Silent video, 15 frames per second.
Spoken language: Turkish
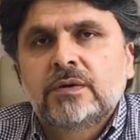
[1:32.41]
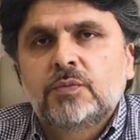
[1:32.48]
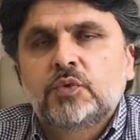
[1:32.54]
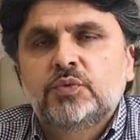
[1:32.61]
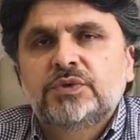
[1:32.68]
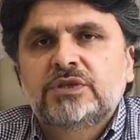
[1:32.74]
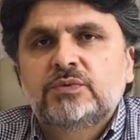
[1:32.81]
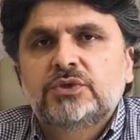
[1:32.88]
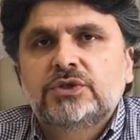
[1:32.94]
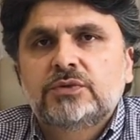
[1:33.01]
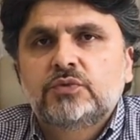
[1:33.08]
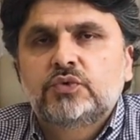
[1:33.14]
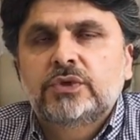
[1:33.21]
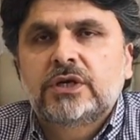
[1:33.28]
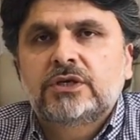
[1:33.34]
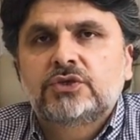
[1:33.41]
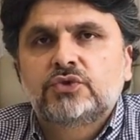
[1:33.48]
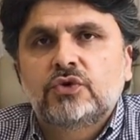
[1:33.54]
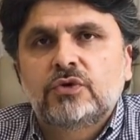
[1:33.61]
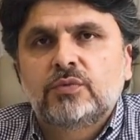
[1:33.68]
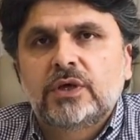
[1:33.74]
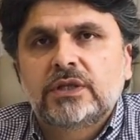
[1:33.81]
Bu bizim için
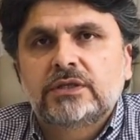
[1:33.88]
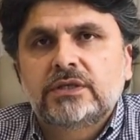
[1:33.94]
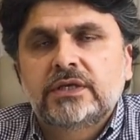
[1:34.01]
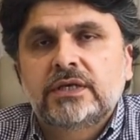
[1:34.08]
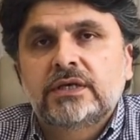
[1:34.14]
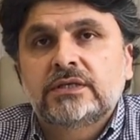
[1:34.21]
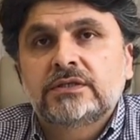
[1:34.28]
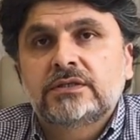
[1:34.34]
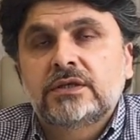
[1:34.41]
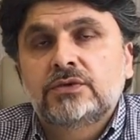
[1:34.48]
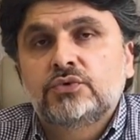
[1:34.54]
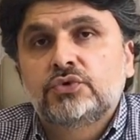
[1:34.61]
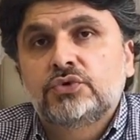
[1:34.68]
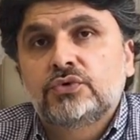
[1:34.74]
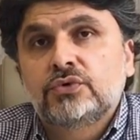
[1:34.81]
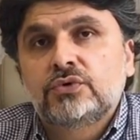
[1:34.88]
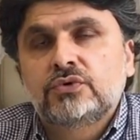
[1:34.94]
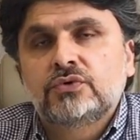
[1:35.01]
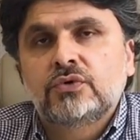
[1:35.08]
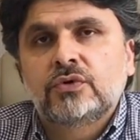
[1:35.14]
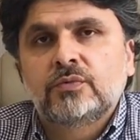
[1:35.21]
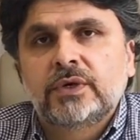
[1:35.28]
uyarıcı olmalıdır, en azından
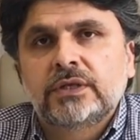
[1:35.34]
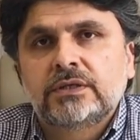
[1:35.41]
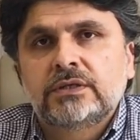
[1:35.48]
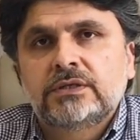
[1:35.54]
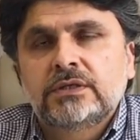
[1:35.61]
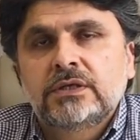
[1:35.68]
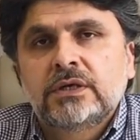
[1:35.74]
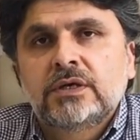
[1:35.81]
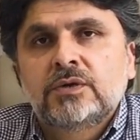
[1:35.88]
düşündürücü olmalıdır.